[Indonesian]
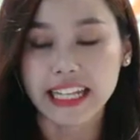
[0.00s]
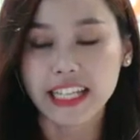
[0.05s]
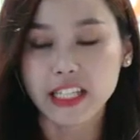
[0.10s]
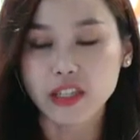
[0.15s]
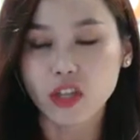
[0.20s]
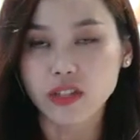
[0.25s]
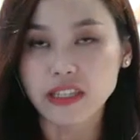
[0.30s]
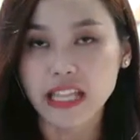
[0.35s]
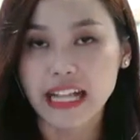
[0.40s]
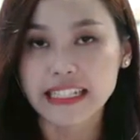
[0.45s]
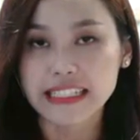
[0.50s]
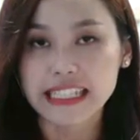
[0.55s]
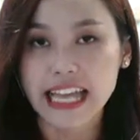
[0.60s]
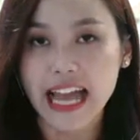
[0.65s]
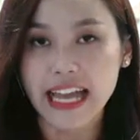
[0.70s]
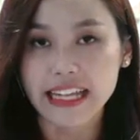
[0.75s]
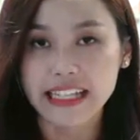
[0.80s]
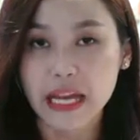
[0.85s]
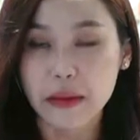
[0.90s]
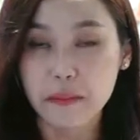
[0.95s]
Ini totalnya
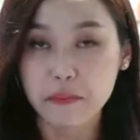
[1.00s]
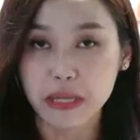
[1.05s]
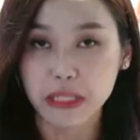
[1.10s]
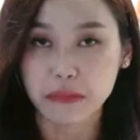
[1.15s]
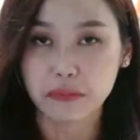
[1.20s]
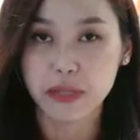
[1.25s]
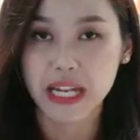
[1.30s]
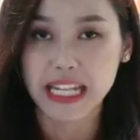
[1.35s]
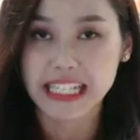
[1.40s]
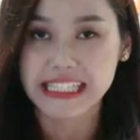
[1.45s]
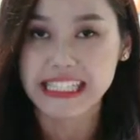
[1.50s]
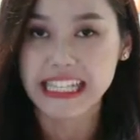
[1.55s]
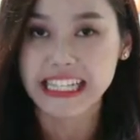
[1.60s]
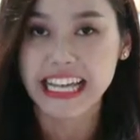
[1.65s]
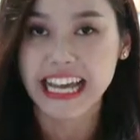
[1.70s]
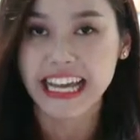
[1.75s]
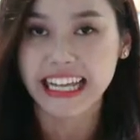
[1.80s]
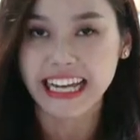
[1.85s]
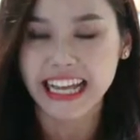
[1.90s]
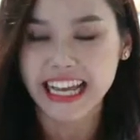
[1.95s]
ada 14
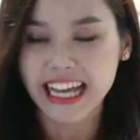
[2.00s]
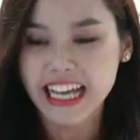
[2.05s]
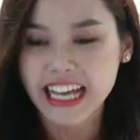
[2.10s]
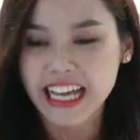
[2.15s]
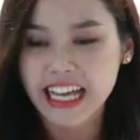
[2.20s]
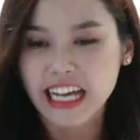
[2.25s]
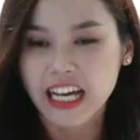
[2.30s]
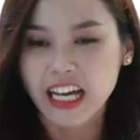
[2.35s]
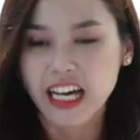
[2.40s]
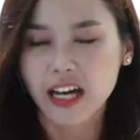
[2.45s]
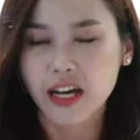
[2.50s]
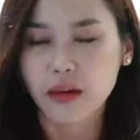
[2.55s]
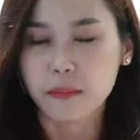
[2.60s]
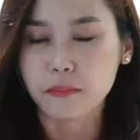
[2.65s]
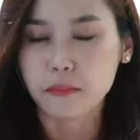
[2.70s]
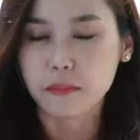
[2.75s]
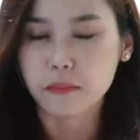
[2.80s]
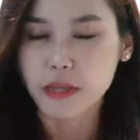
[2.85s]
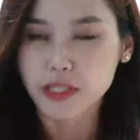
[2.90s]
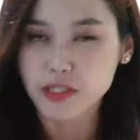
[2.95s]
negara, uh,
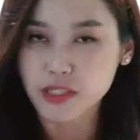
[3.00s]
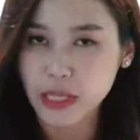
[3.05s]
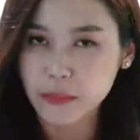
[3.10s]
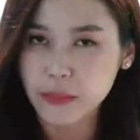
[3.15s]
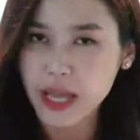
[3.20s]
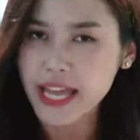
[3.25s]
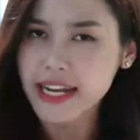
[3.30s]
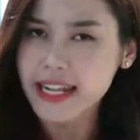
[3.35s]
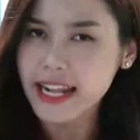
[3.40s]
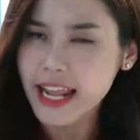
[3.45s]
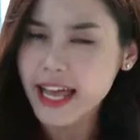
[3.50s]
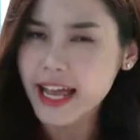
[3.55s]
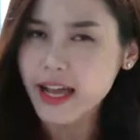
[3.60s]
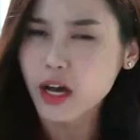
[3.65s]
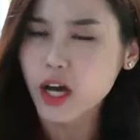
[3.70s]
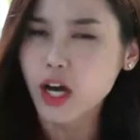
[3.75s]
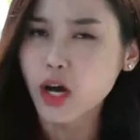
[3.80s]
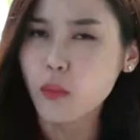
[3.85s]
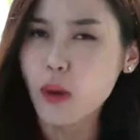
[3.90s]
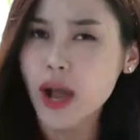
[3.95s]
maksud kami
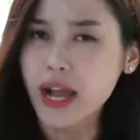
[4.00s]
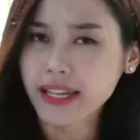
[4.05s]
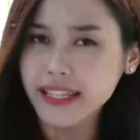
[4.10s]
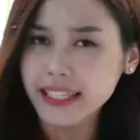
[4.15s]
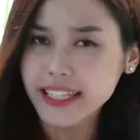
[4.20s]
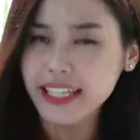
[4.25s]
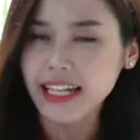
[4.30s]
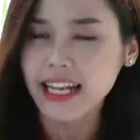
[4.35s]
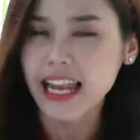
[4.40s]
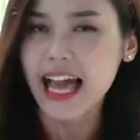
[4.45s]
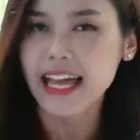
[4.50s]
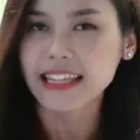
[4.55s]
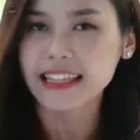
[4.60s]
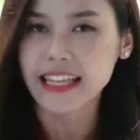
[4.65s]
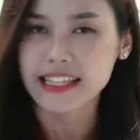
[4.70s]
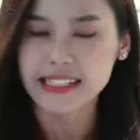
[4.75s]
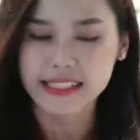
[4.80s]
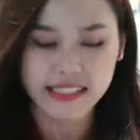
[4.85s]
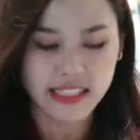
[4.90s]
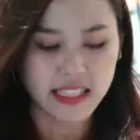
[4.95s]
adalah uh, wakil
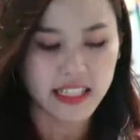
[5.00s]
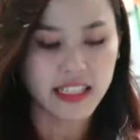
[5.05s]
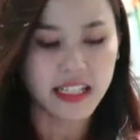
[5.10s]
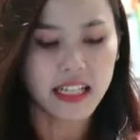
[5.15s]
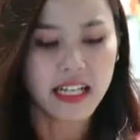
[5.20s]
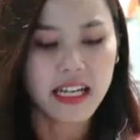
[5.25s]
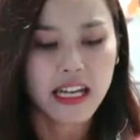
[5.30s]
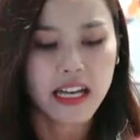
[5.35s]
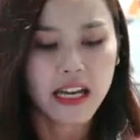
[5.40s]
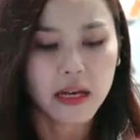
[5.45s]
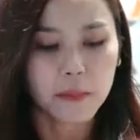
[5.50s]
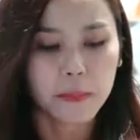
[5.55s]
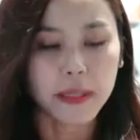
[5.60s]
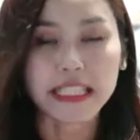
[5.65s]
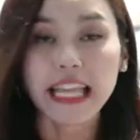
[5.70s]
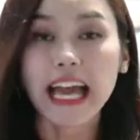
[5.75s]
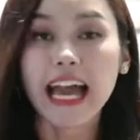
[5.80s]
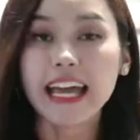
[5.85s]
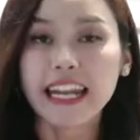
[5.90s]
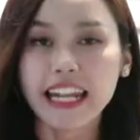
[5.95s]
atas
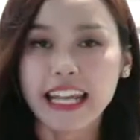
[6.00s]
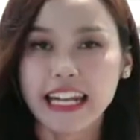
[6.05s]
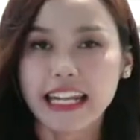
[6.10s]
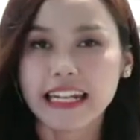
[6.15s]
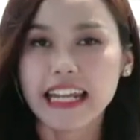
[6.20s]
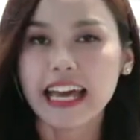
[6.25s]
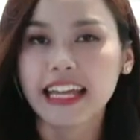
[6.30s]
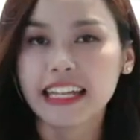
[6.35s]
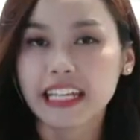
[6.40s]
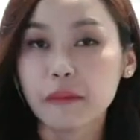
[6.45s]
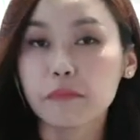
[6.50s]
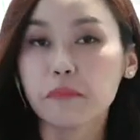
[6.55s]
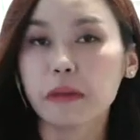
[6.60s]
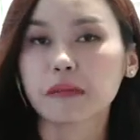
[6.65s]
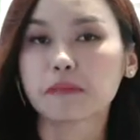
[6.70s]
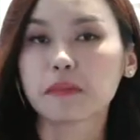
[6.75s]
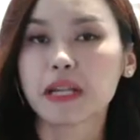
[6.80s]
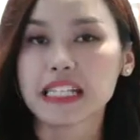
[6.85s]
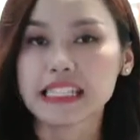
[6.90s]
pertahanan dari 14